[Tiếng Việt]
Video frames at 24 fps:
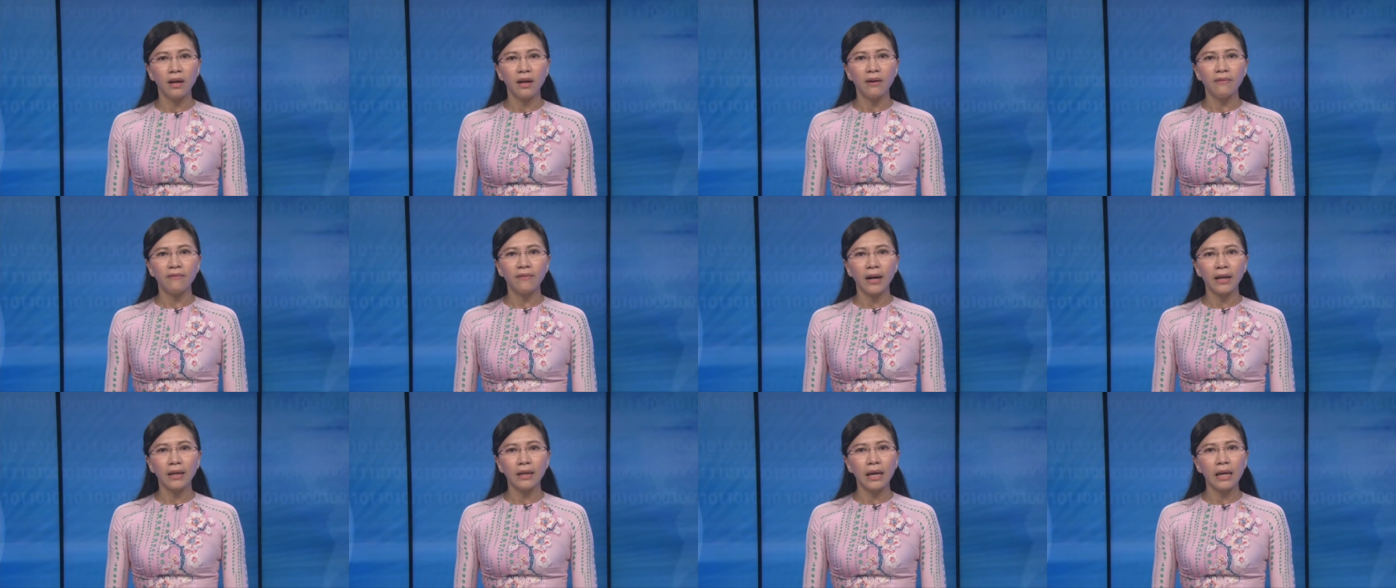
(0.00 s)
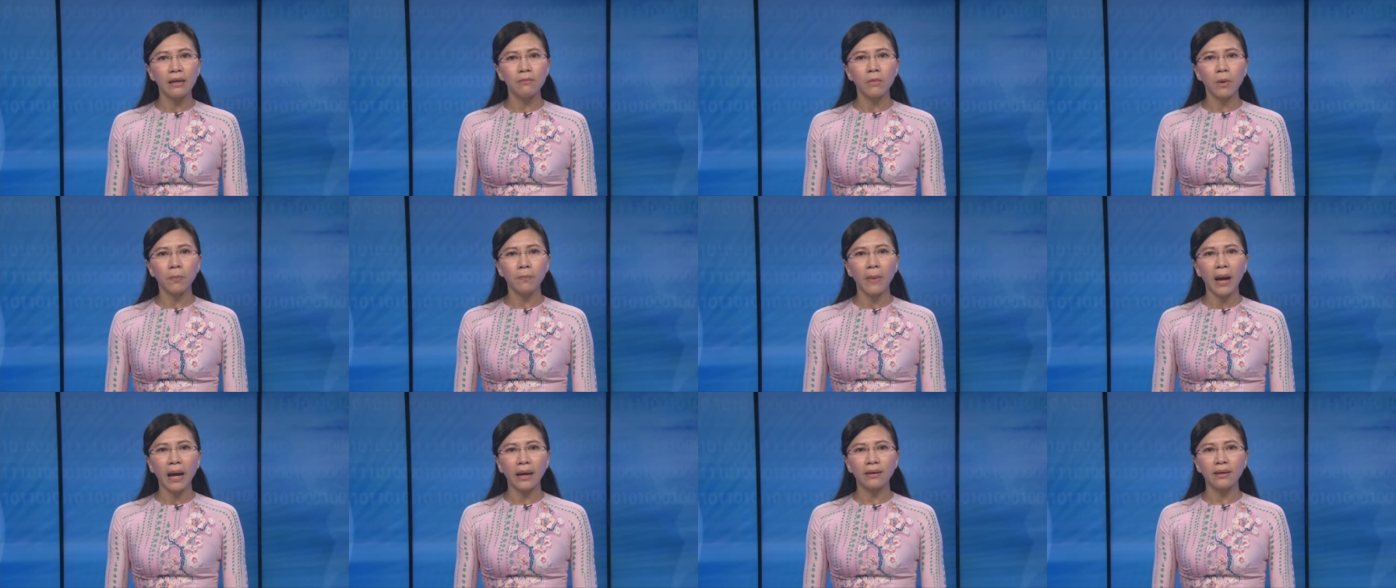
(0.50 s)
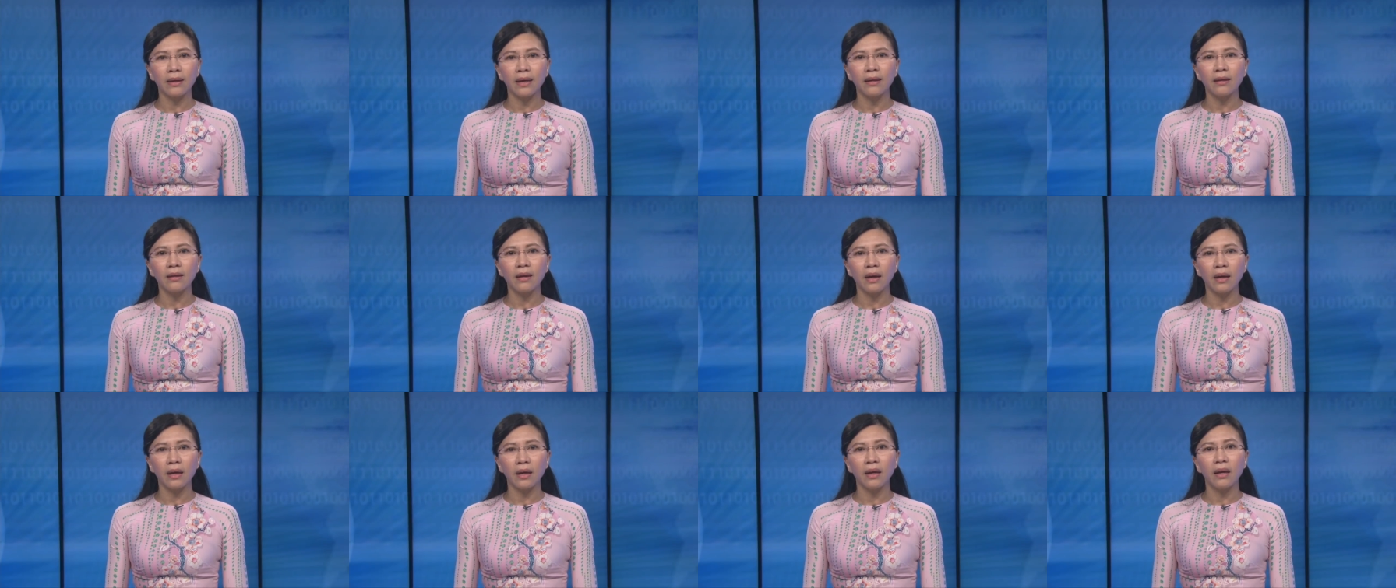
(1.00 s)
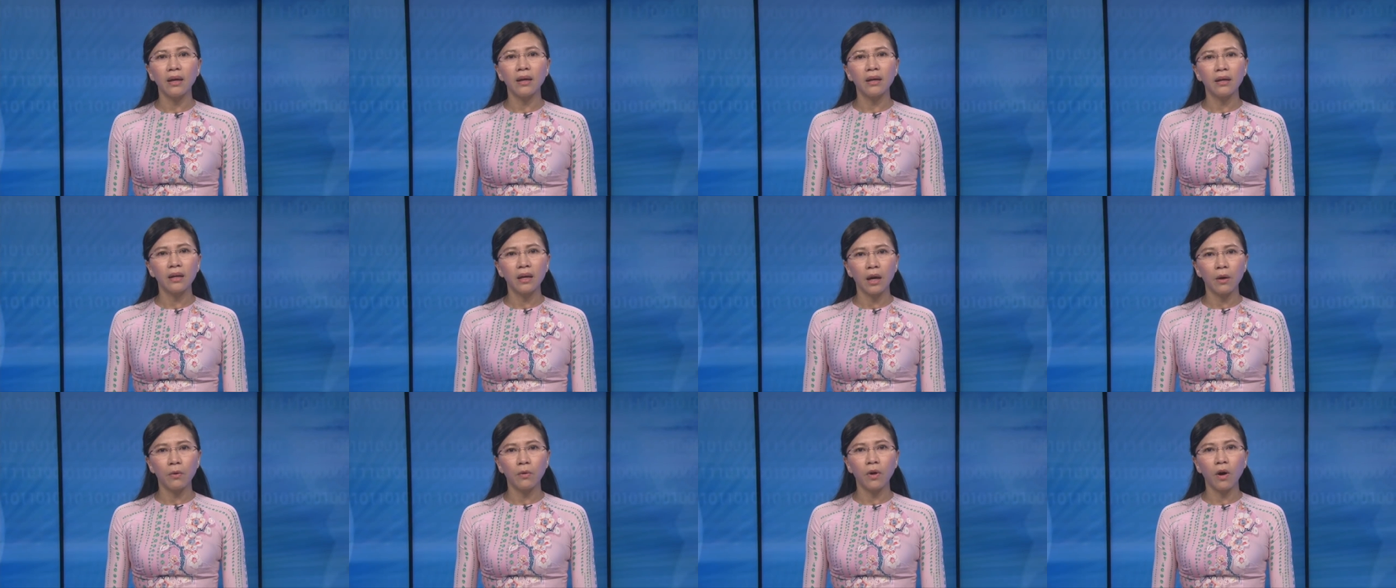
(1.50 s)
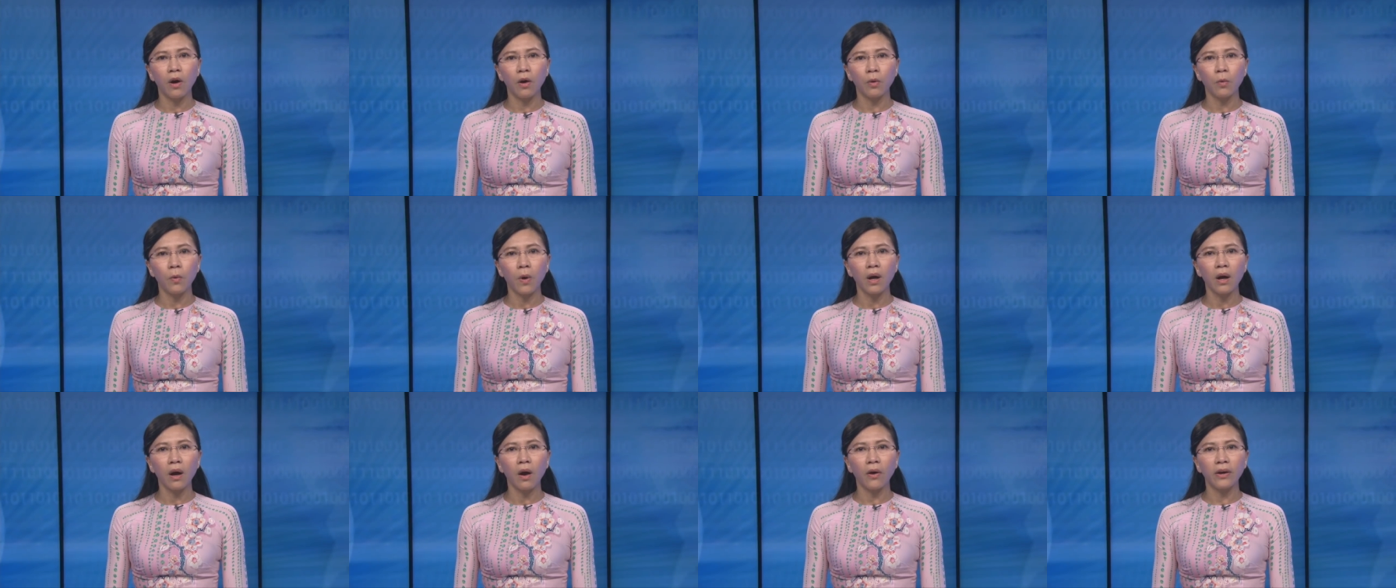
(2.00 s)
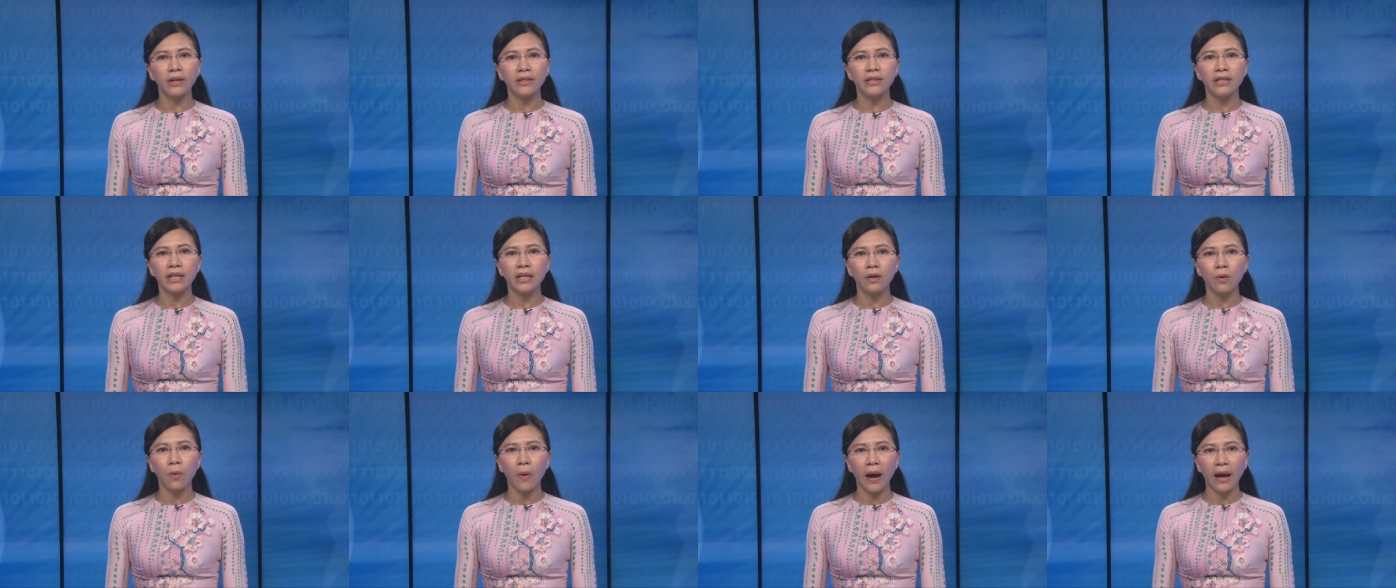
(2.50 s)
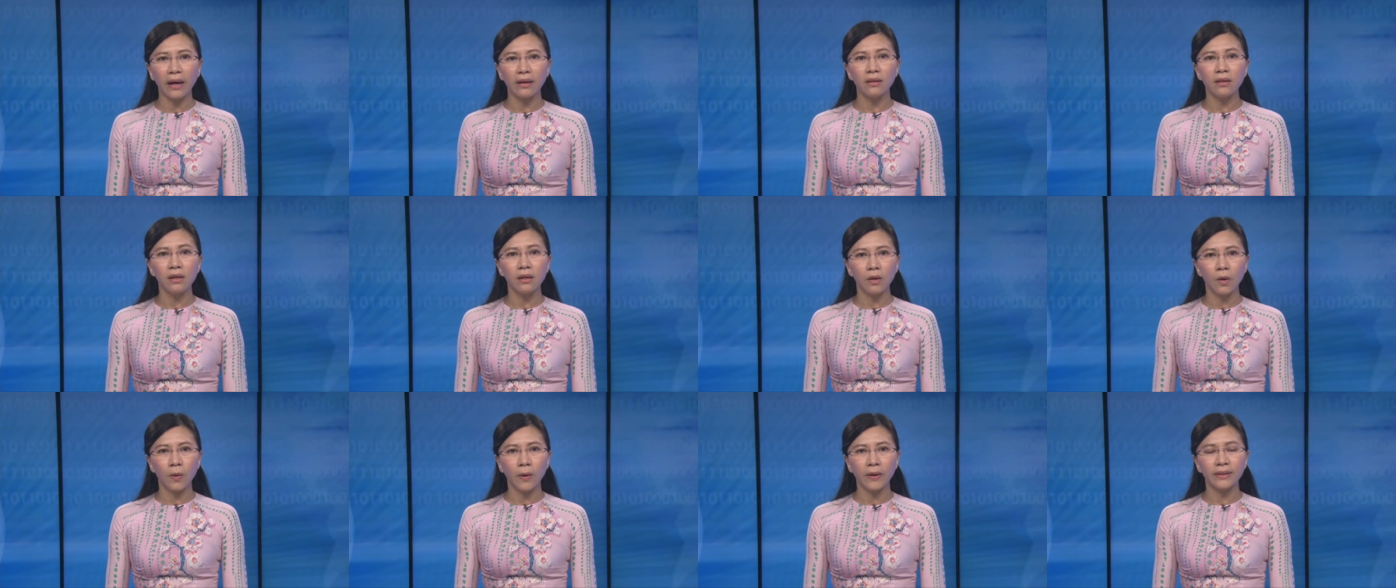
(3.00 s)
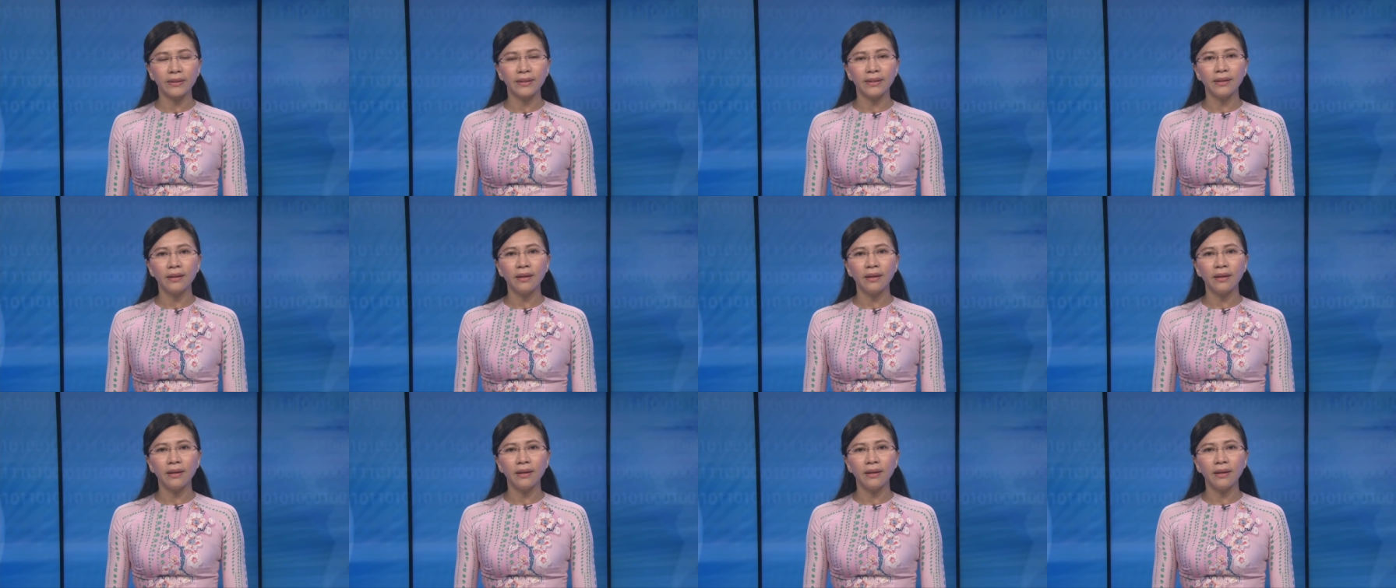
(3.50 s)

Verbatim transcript: và ký một bản kiến nghị kêu gọi Quốc hội trì hoãn dự luật.